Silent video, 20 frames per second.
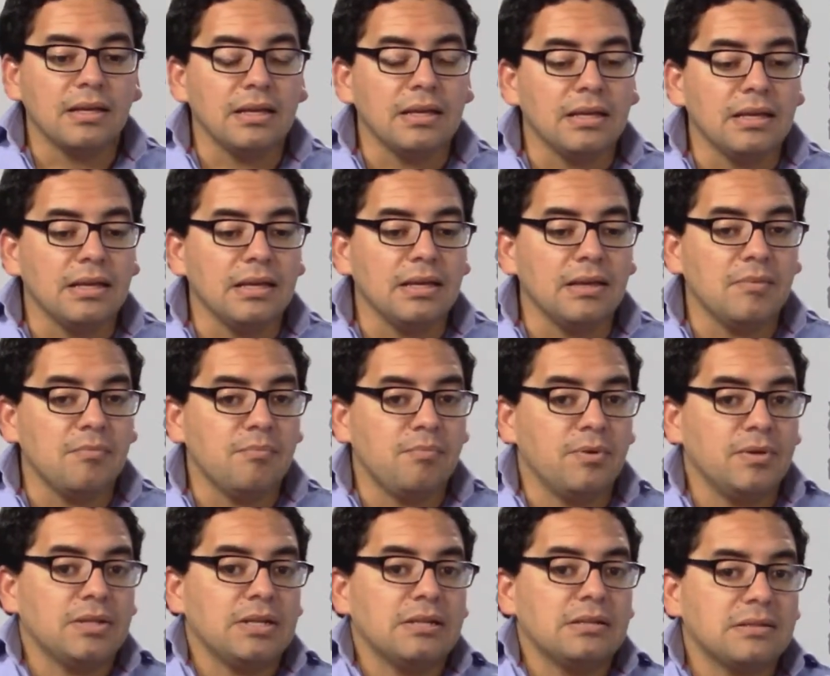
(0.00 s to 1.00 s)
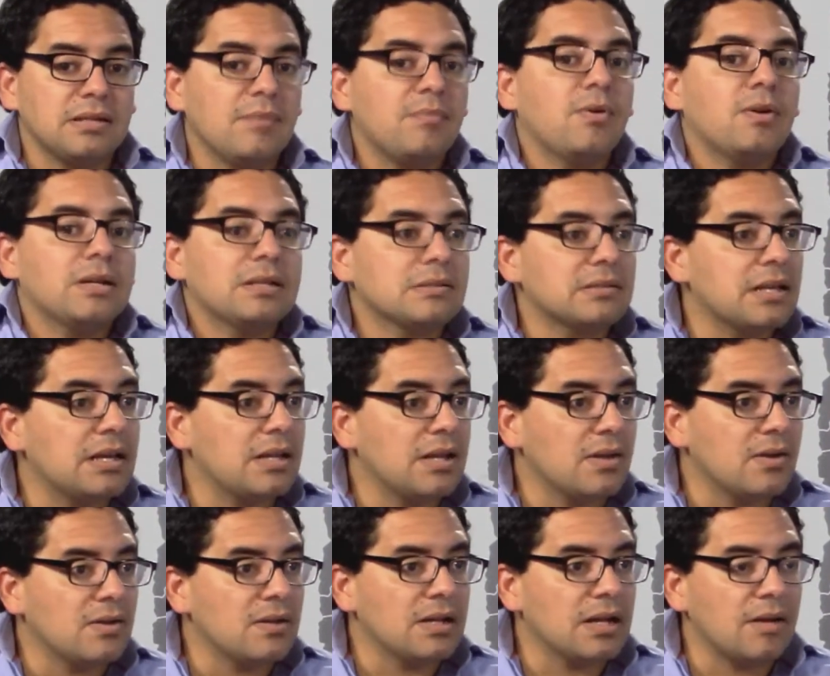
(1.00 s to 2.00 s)
y potenciemos en
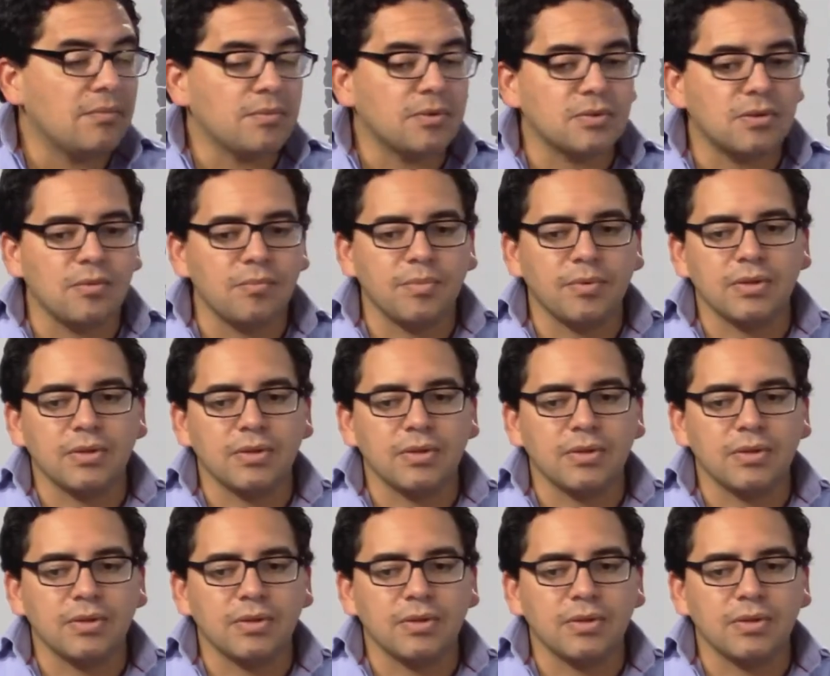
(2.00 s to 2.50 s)
serio, digamos, ¿no?